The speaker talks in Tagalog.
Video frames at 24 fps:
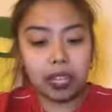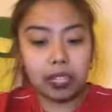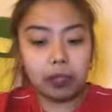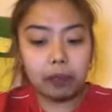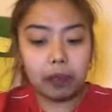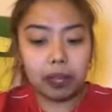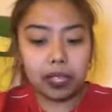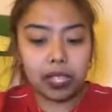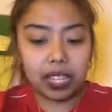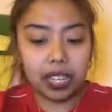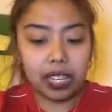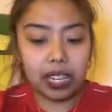
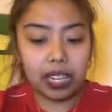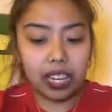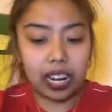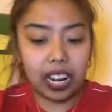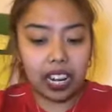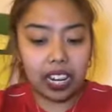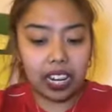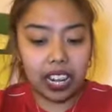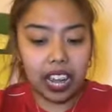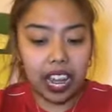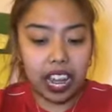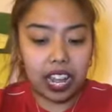magdala
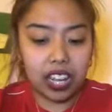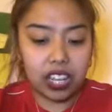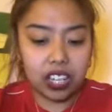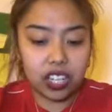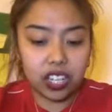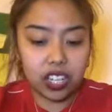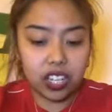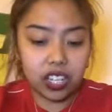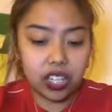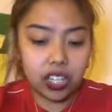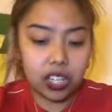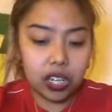ng
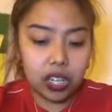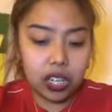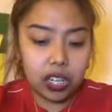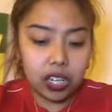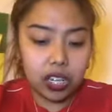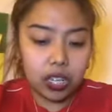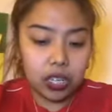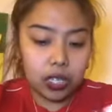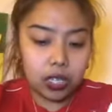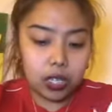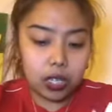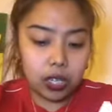cash.
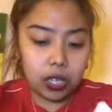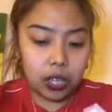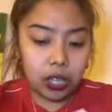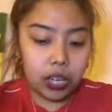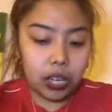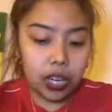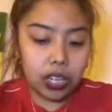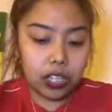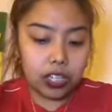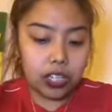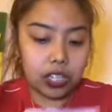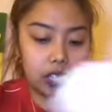
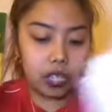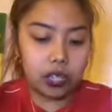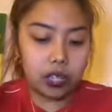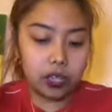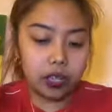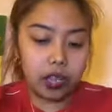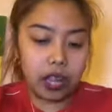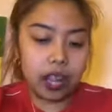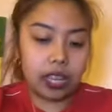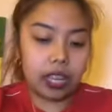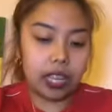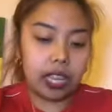So, andyan
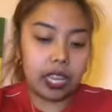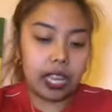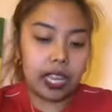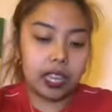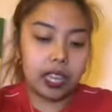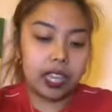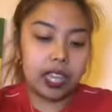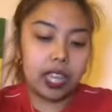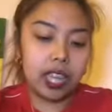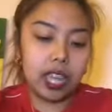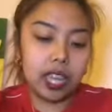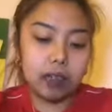yung aking
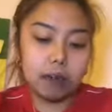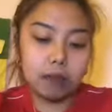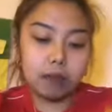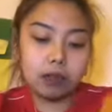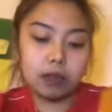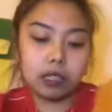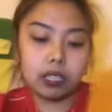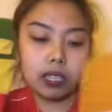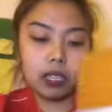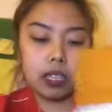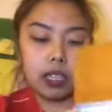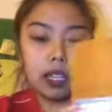
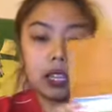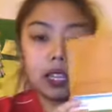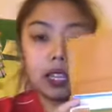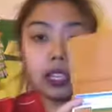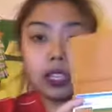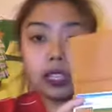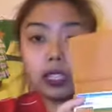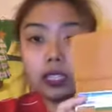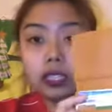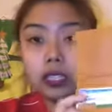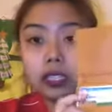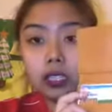ATMs.
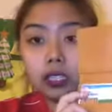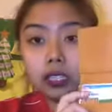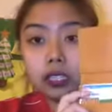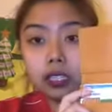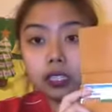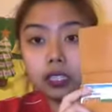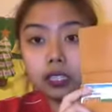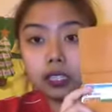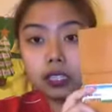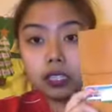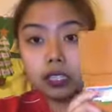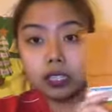Ayan.
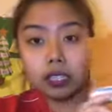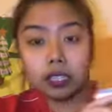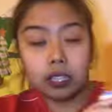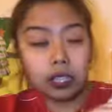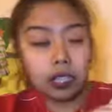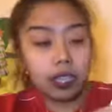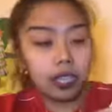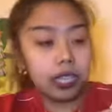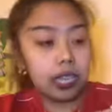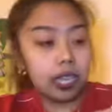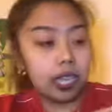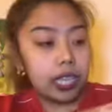
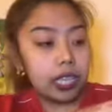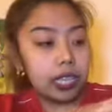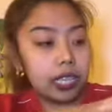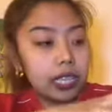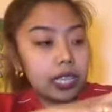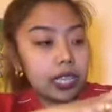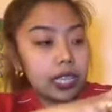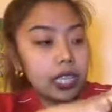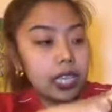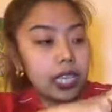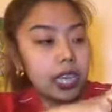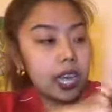
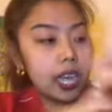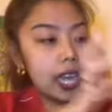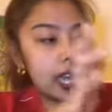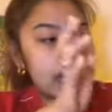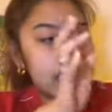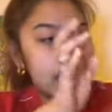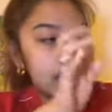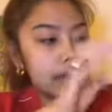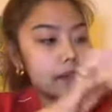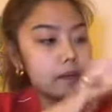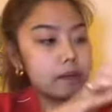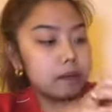
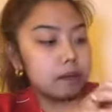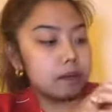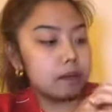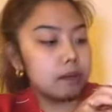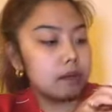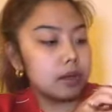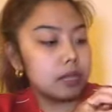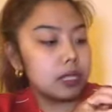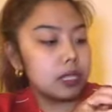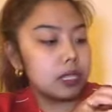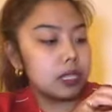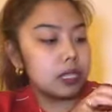
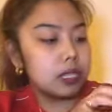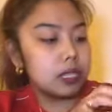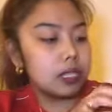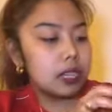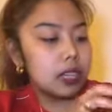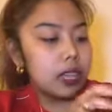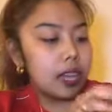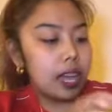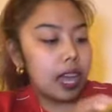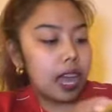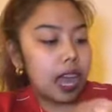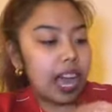ATMs.
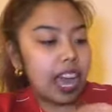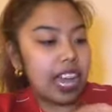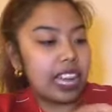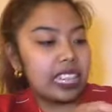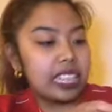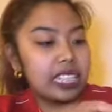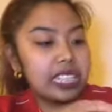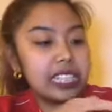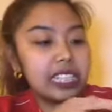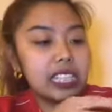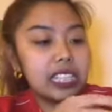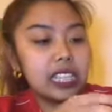
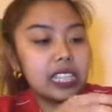ID